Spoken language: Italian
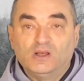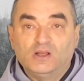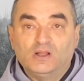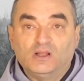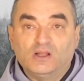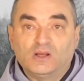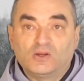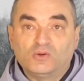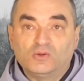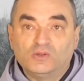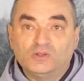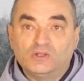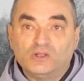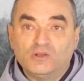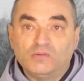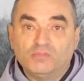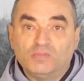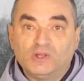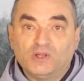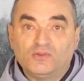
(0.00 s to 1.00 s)
La
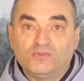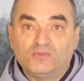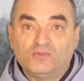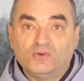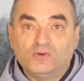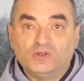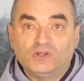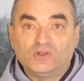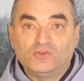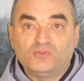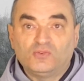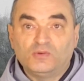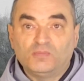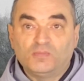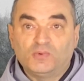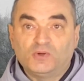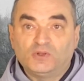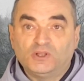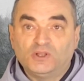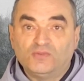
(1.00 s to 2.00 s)
contemplazione si
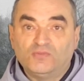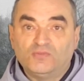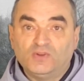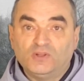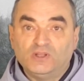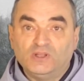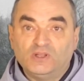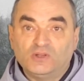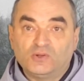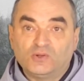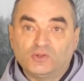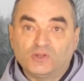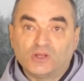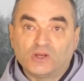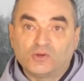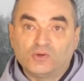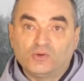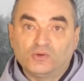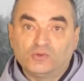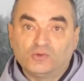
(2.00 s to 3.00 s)
può definire una
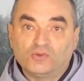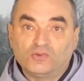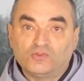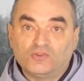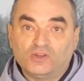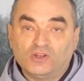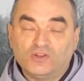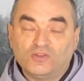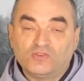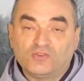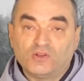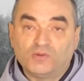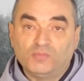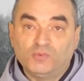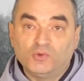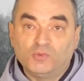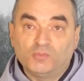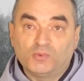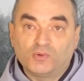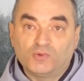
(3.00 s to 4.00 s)
conoscenza
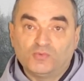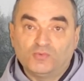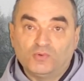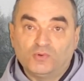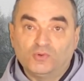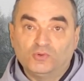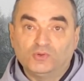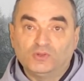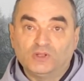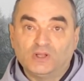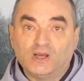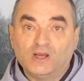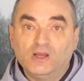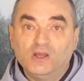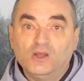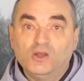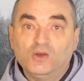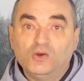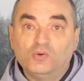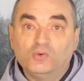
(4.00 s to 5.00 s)
più profonda,
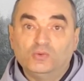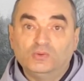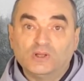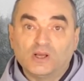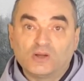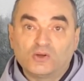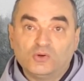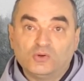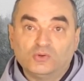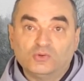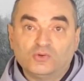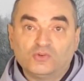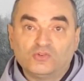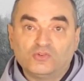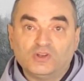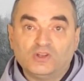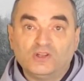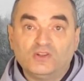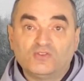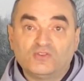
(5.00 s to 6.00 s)
una
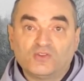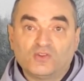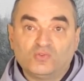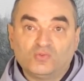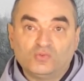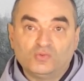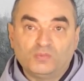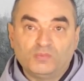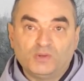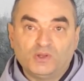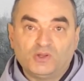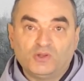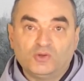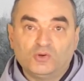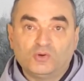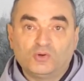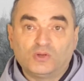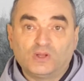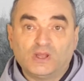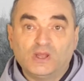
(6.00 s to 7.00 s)
conoscenza
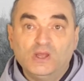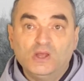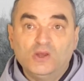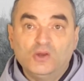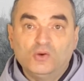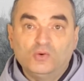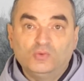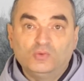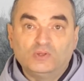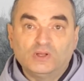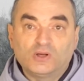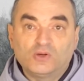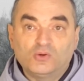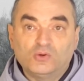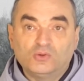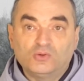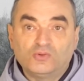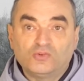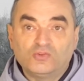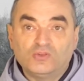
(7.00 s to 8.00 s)
superiore, una
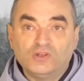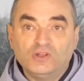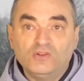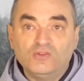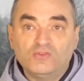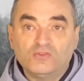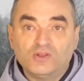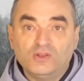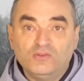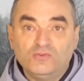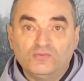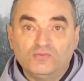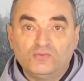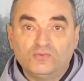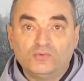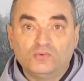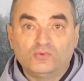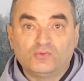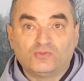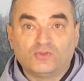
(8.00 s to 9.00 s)
conoscenza
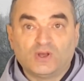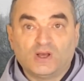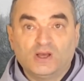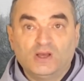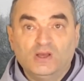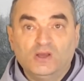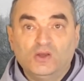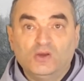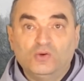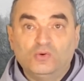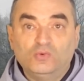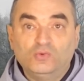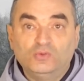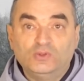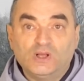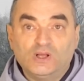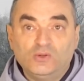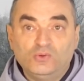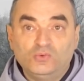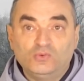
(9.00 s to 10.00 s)
infusa,
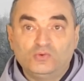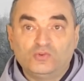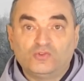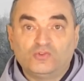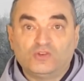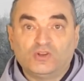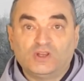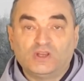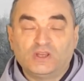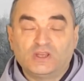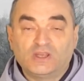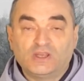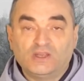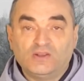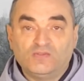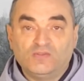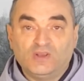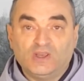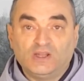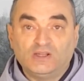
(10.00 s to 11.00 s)
una luce che
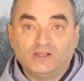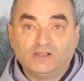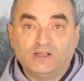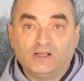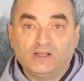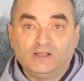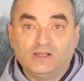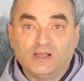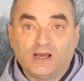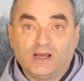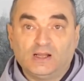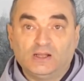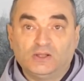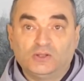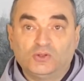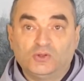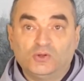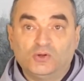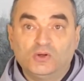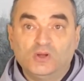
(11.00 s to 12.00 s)
viene
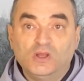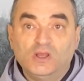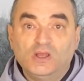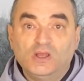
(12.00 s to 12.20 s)
dall'alto.